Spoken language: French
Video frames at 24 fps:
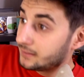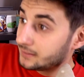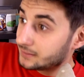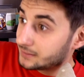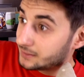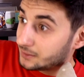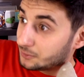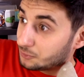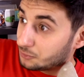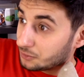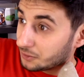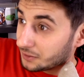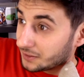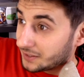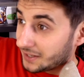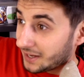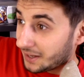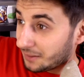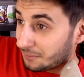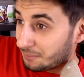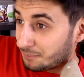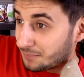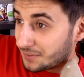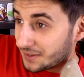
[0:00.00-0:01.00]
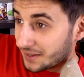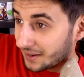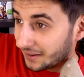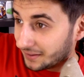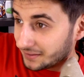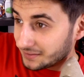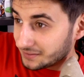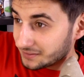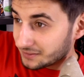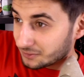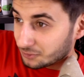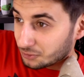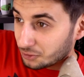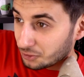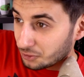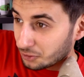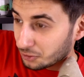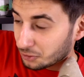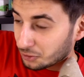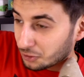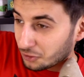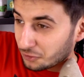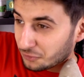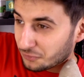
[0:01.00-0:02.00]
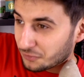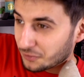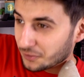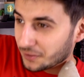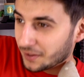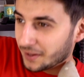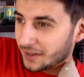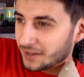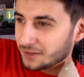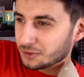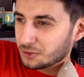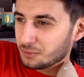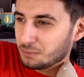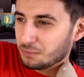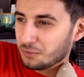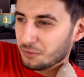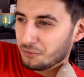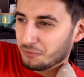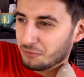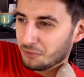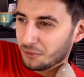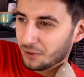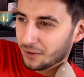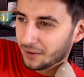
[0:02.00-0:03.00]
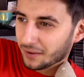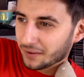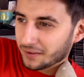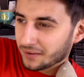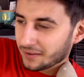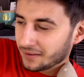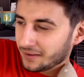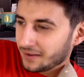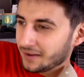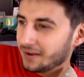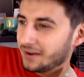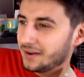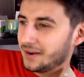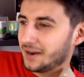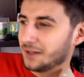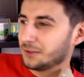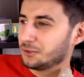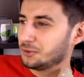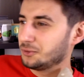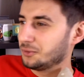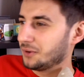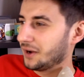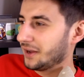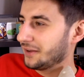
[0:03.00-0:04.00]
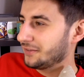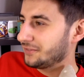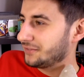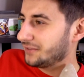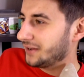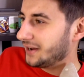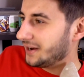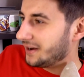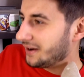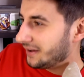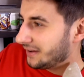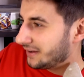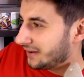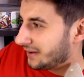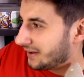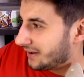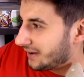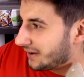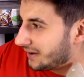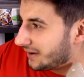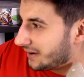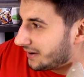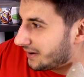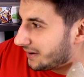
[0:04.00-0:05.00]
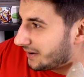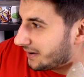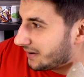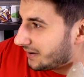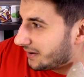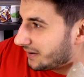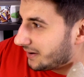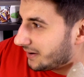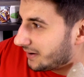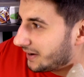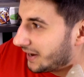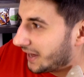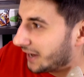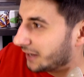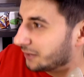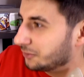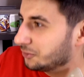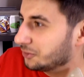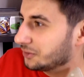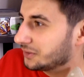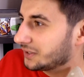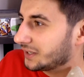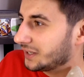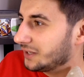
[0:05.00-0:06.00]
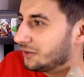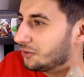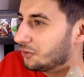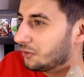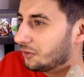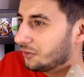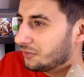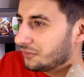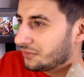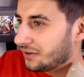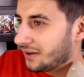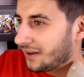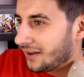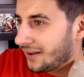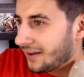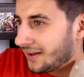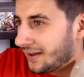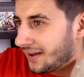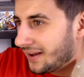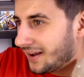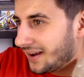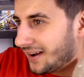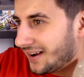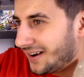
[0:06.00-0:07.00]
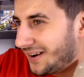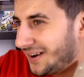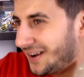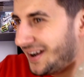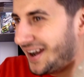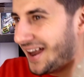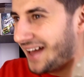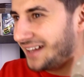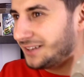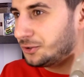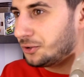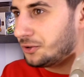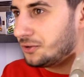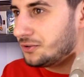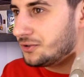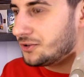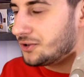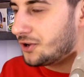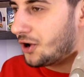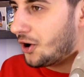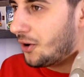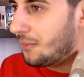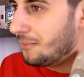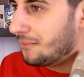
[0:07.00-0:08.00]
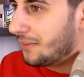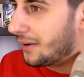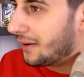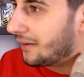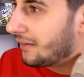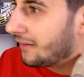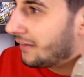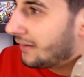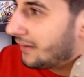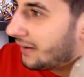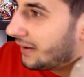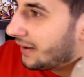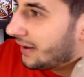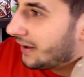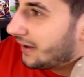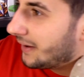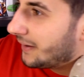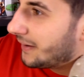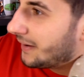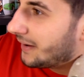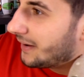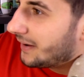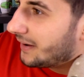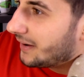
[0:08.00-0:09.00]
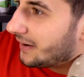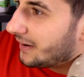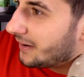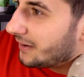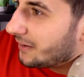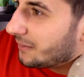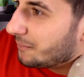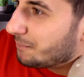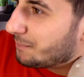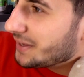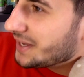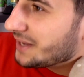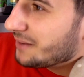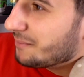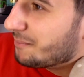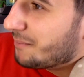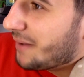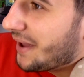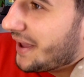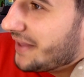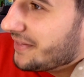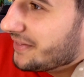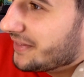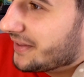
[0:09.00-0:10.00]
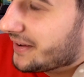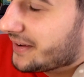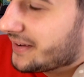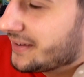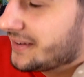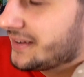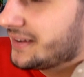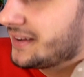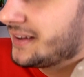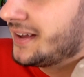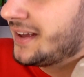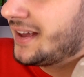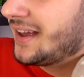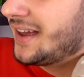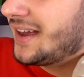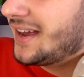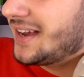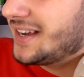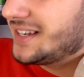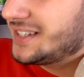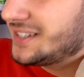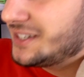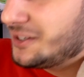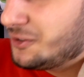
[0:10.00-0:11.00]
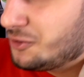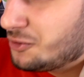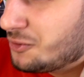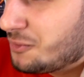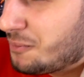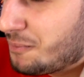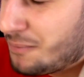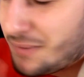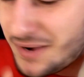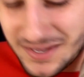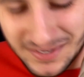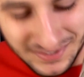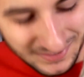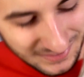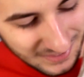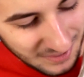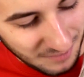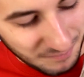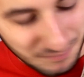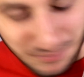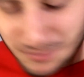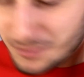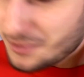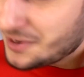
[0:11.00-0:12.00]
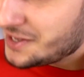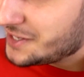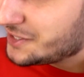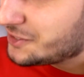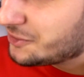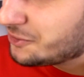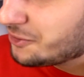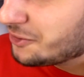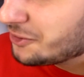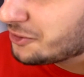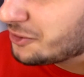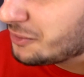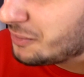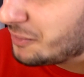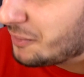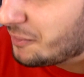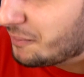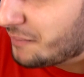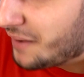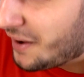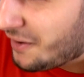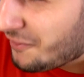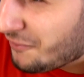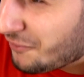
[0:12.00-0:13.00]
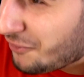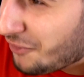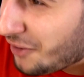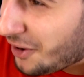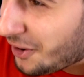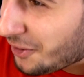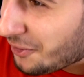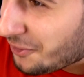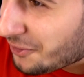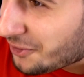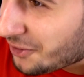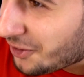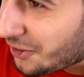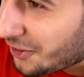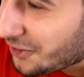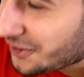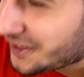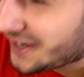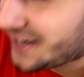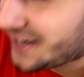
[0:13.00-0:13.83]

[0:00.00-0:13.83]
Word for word: Si tu regardes bien, de notre fenêtre, tu peux voir la tour Eiffel, l'Arc de Triomphe, l'Atonium, Big Ben, et si tu plisses un peu les yeux, tu peux même voir le Grand